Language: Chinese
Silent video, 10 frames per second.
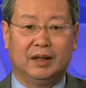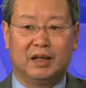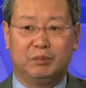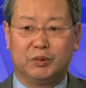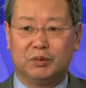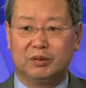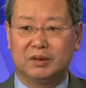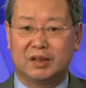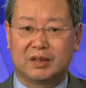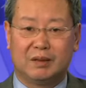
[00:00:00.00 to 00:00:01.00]
还有普通
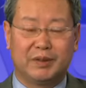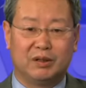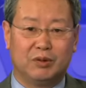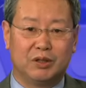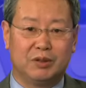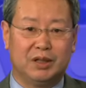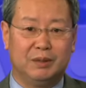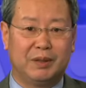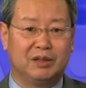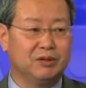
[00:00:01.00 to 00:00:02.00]
这个商品的关税，
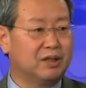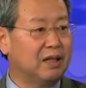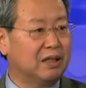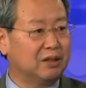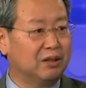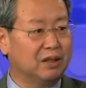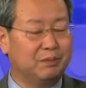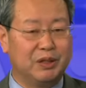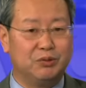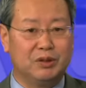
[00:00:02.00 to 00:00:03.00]
一般都下降到一个
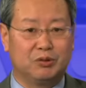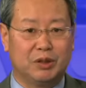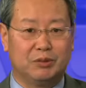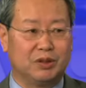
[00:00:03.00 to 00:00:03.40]
平均水准，